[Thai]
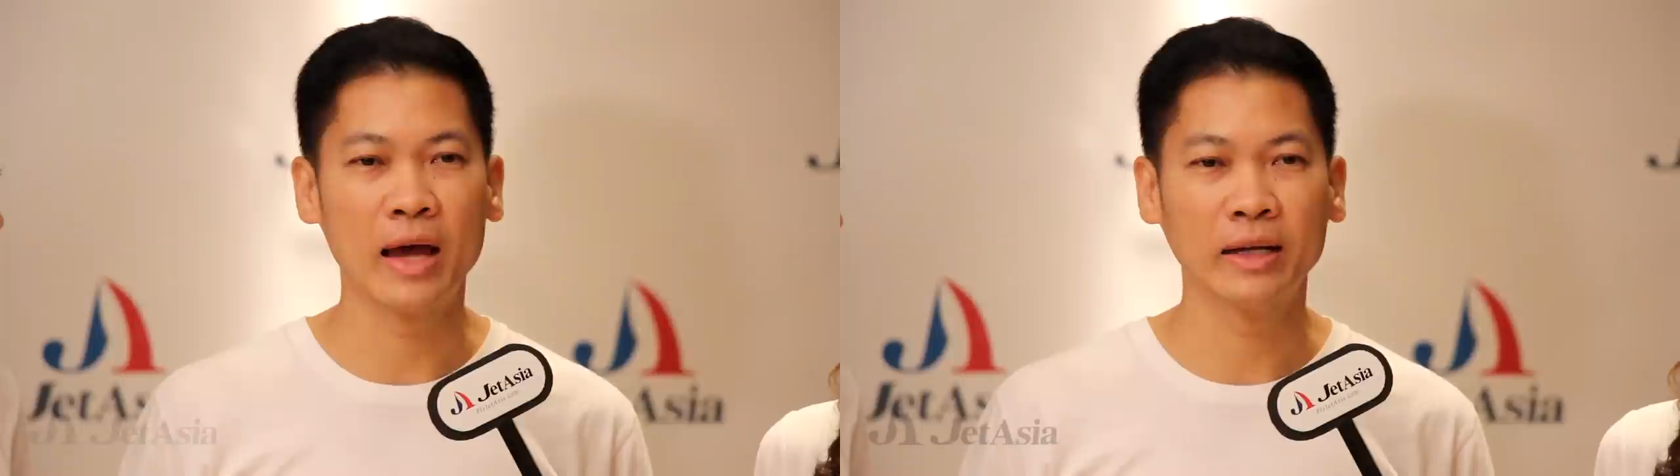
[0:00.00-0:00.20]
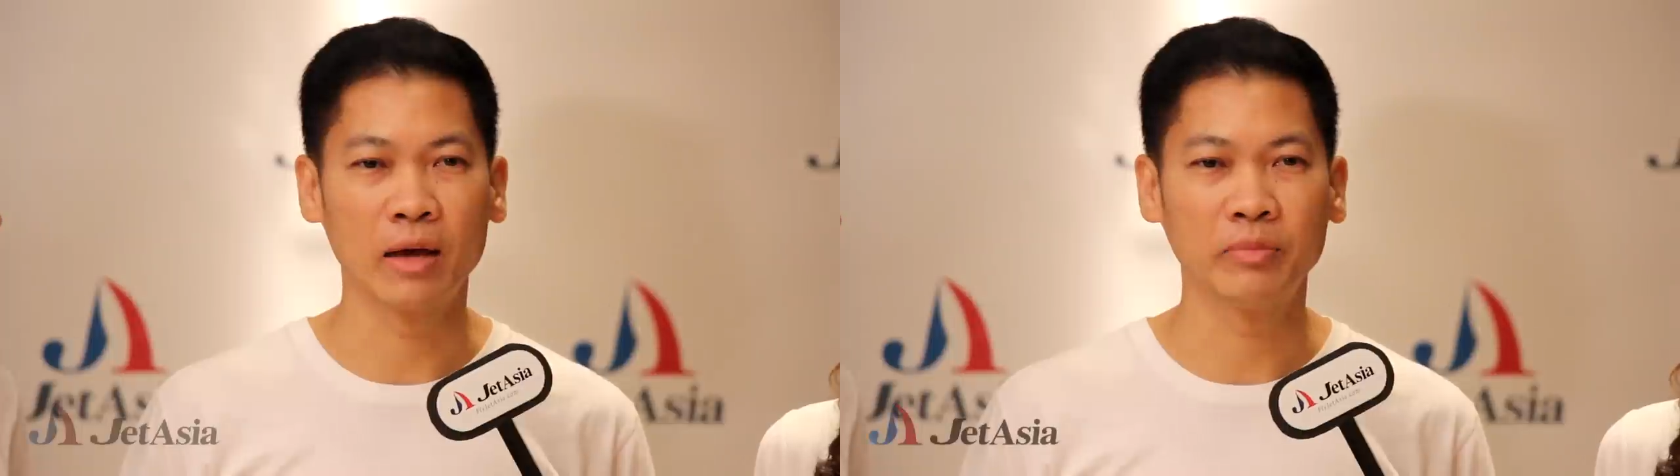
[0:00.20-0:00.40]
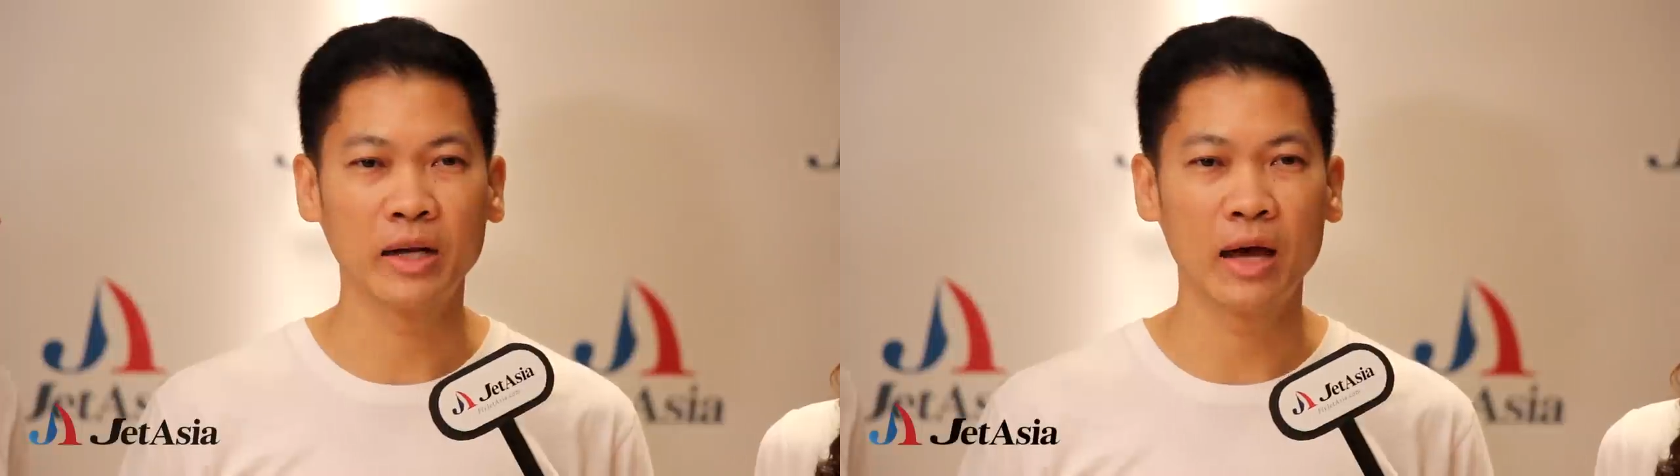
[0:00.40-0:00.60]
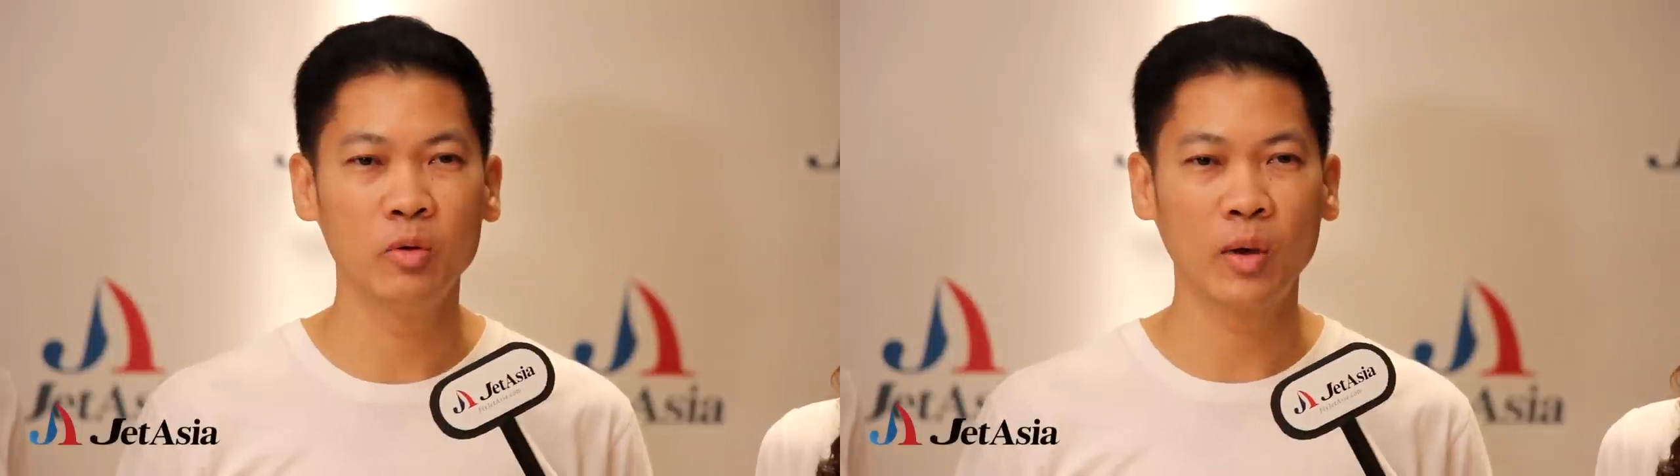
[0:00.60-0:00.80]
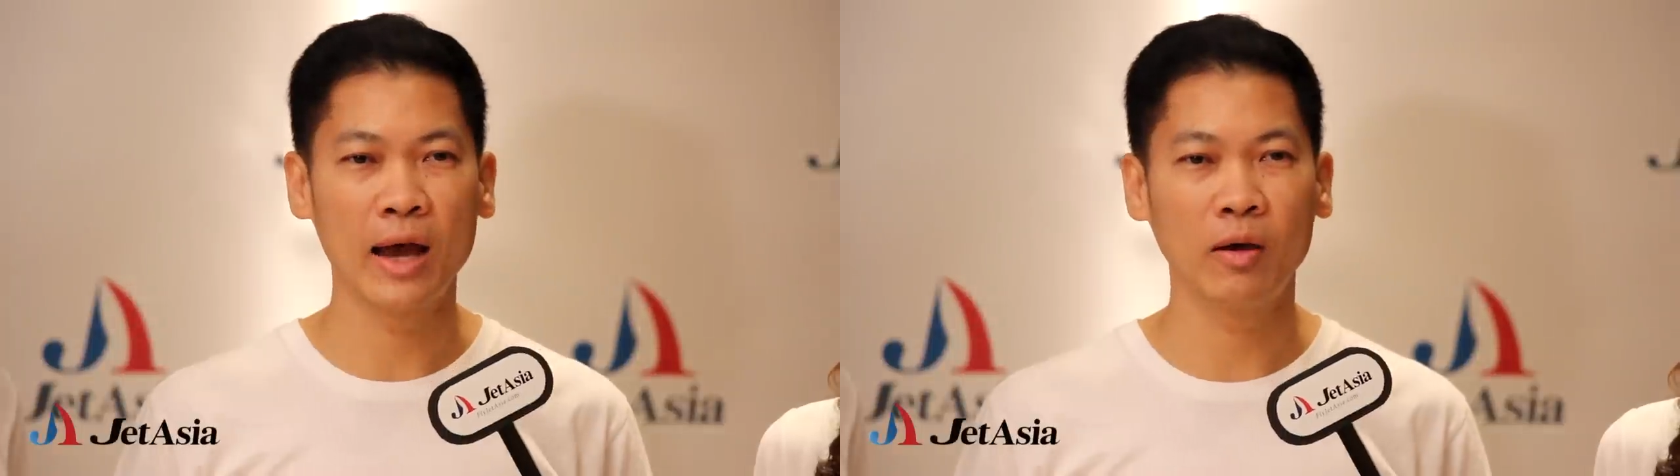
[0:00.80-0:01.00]
การกับทางด้าน
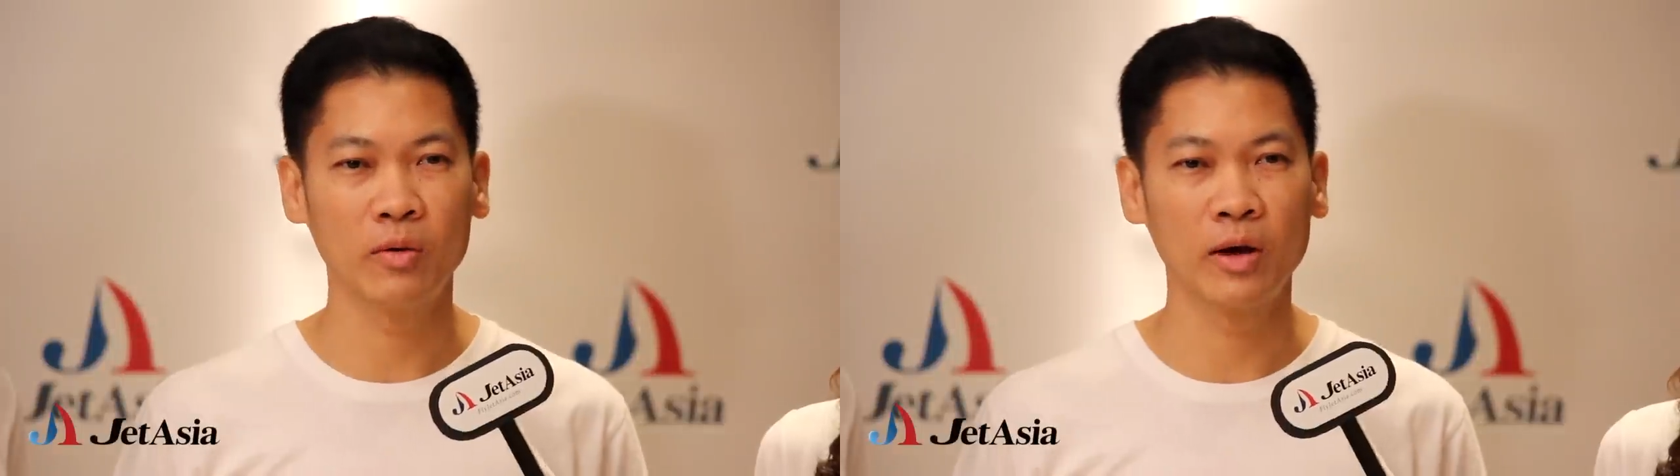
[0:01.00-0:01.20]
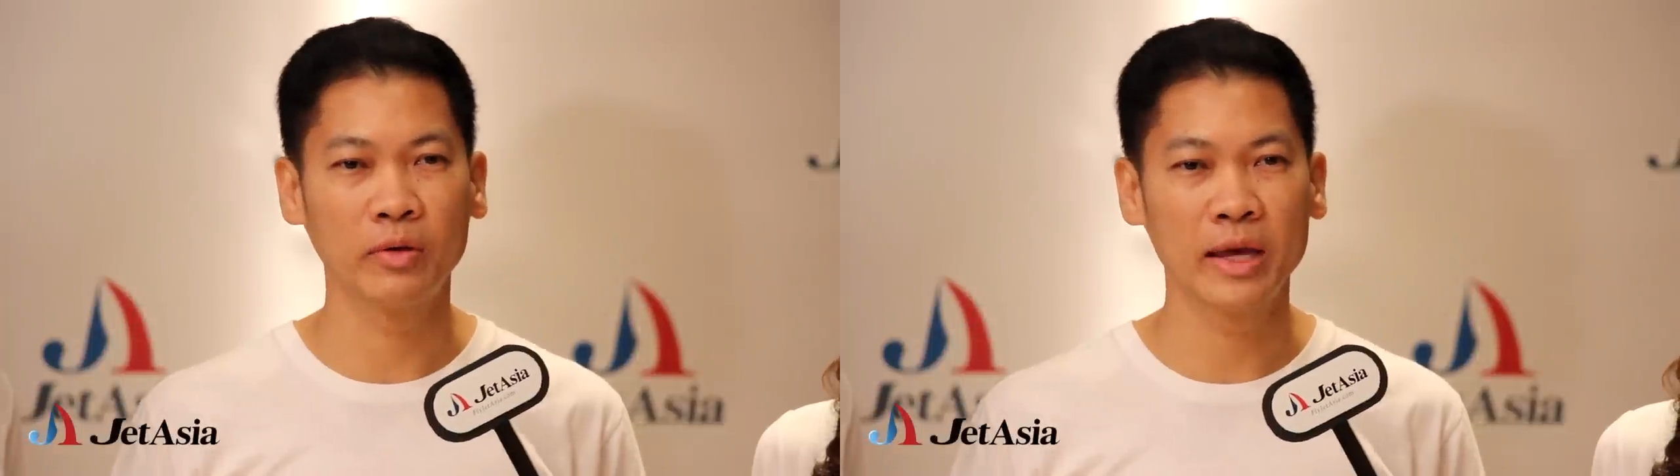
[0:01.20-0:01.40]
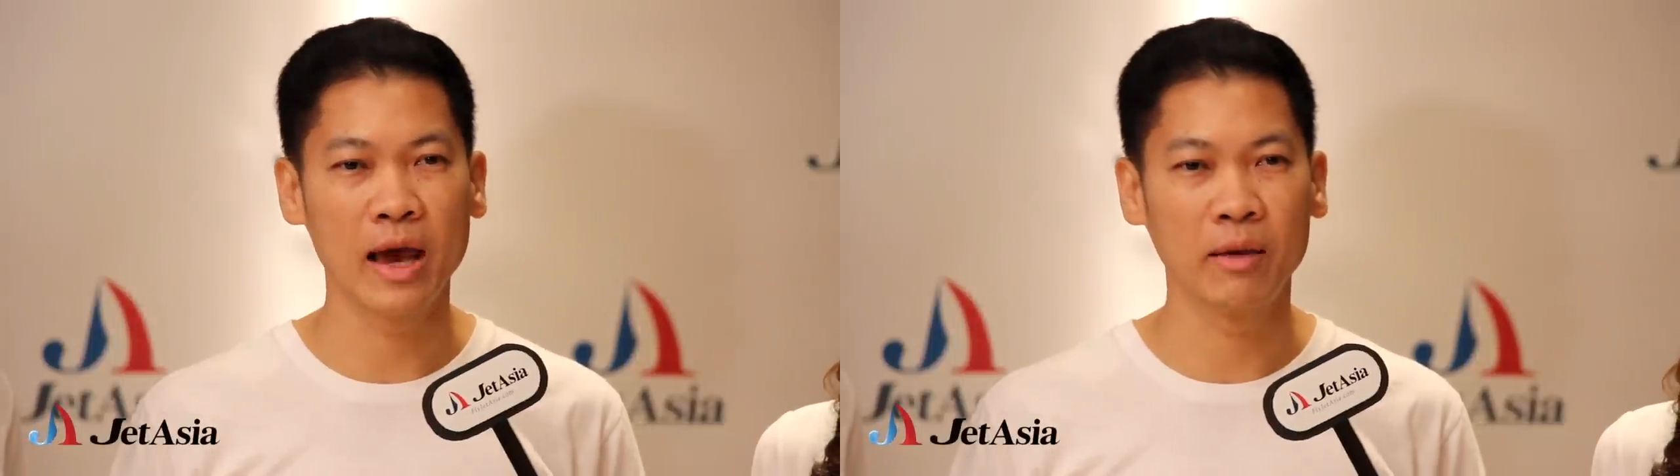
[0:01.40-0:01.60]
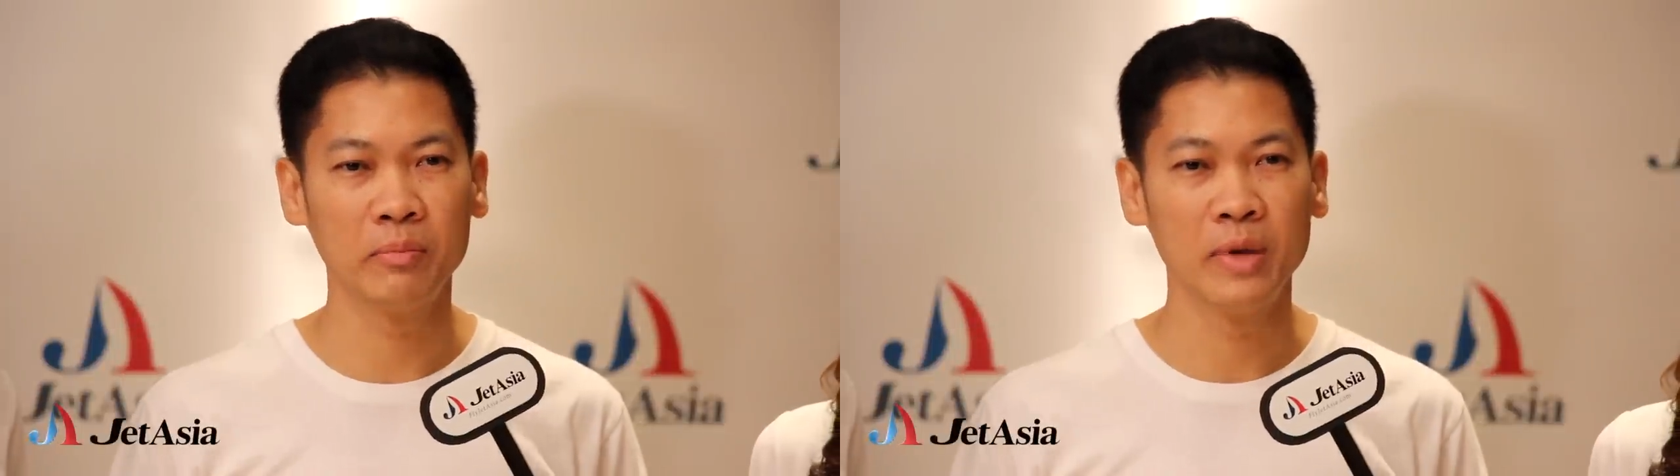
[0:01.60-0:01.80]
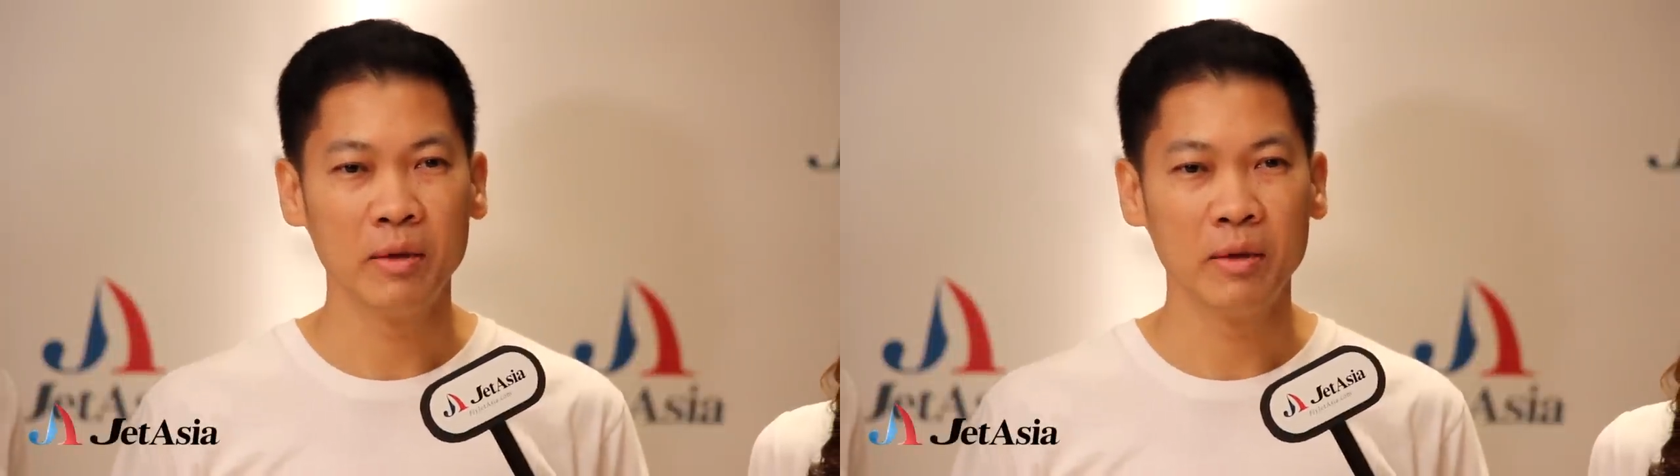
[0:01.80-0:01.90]
ลูกค้าของเราได้อย่าง